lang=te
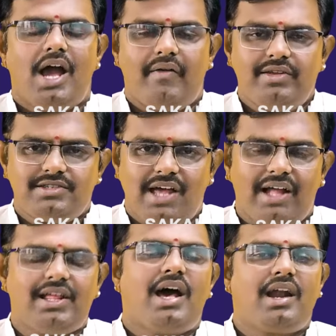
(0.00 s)
అవి
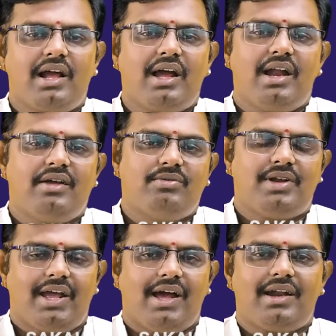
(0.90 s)
సాధారణంగానే
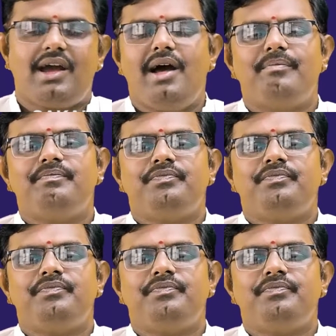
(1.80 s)
ఉన్నాయి అనగా